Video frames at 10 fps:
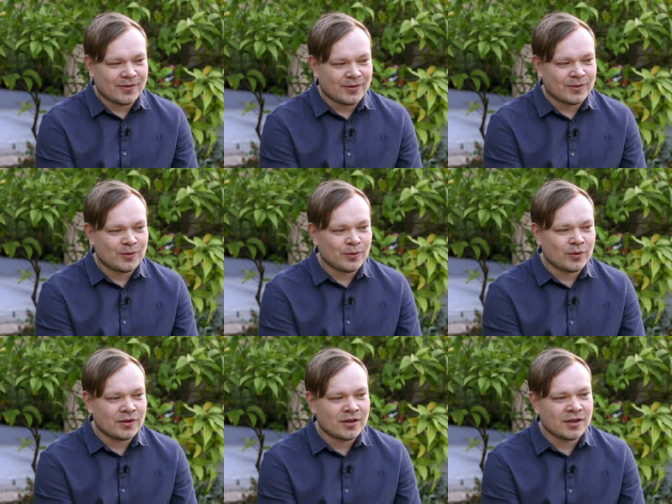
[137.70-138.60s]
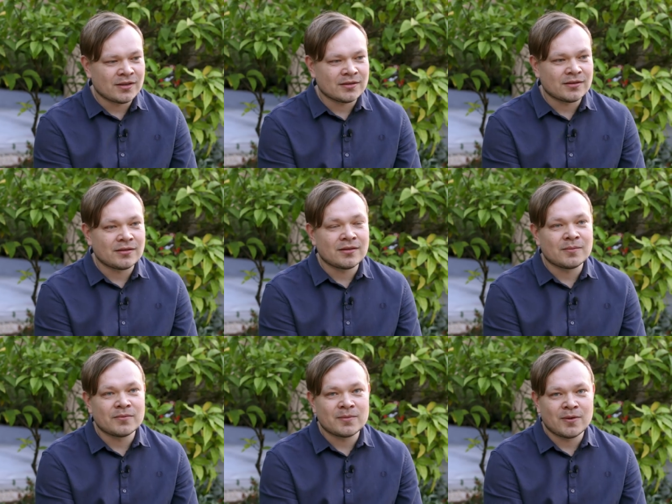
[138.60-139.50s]
а, то я
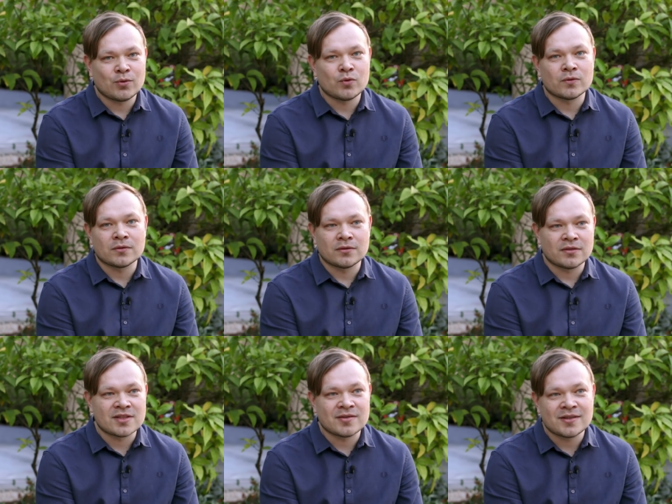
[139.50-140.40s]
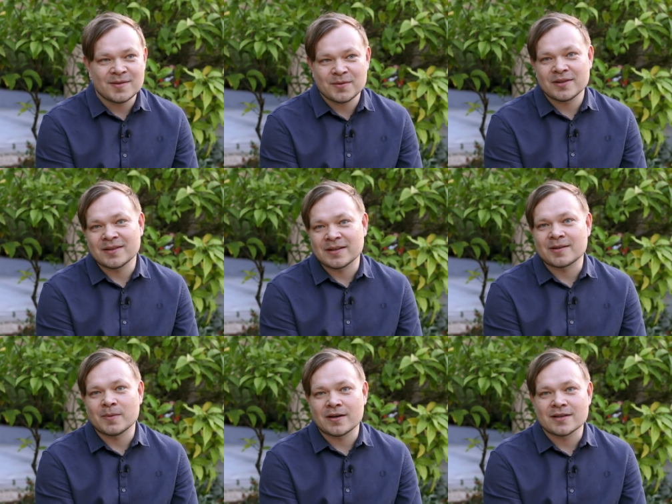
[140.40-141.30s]
не, не могу называть имя этой
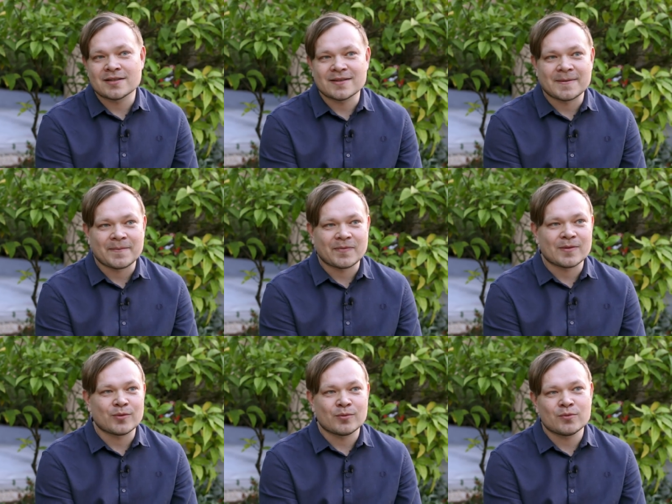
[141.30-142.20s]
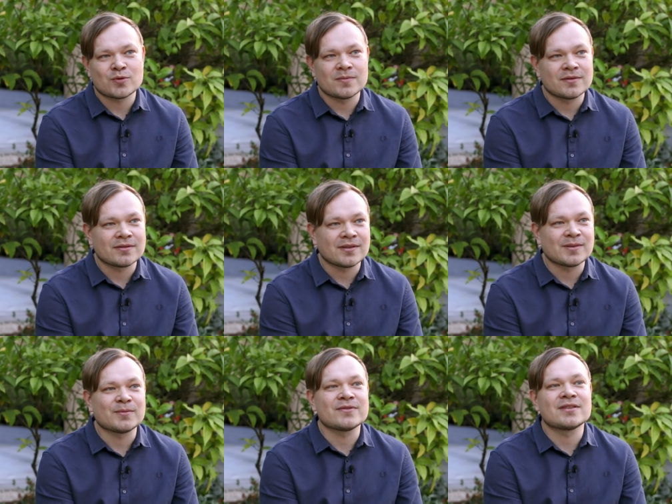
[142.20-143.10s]
корпорации, вот, ну, может быть,
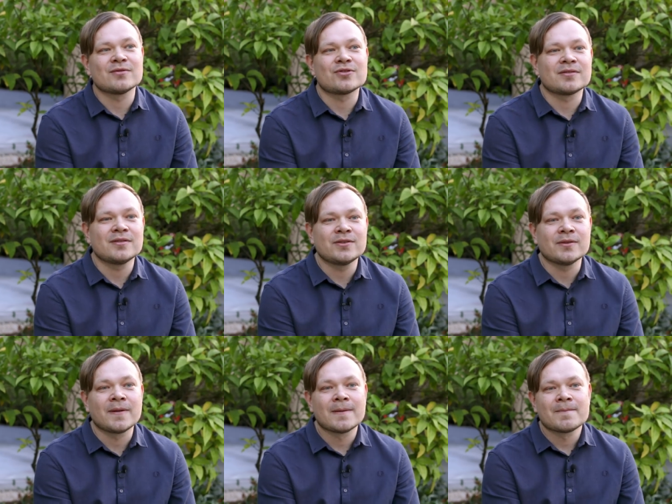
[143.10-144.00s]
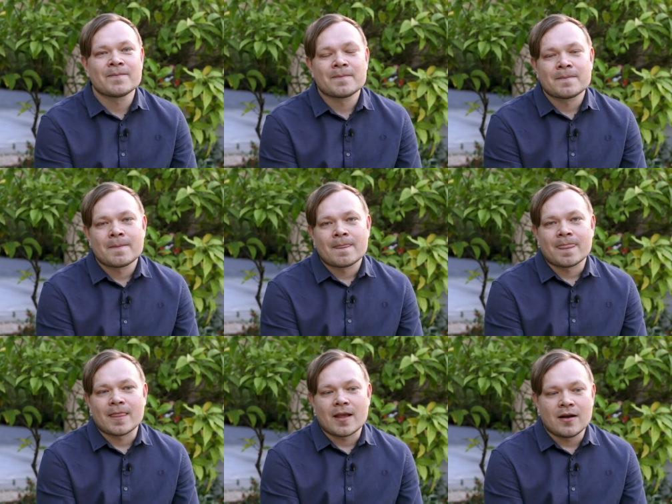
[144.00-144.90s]
как-нибудь в следующих видео.
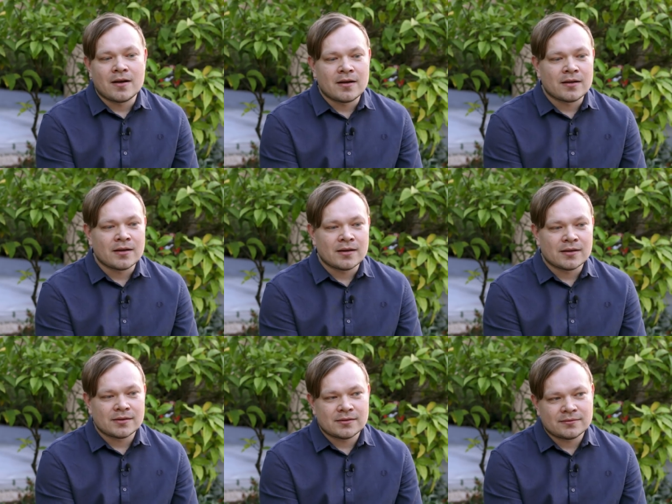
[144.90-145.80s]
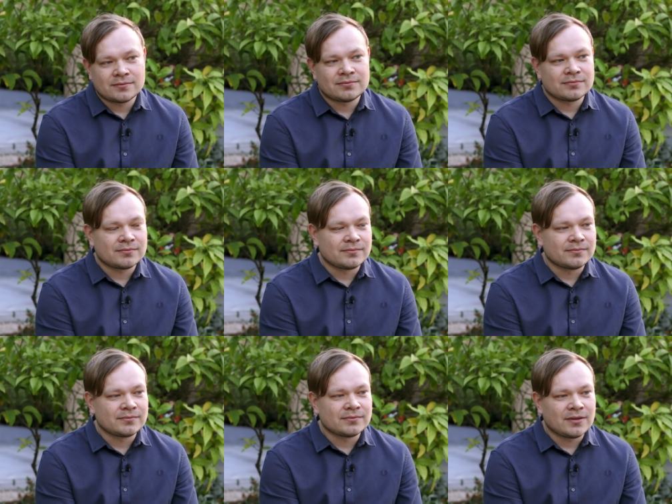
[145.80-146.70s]
mm А,
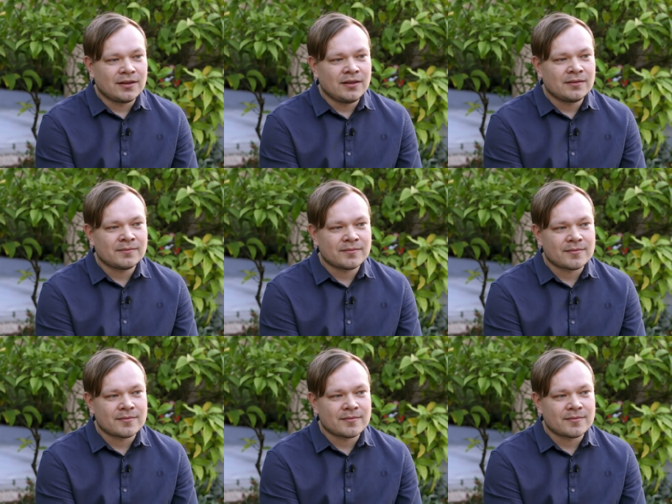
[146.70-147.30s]
и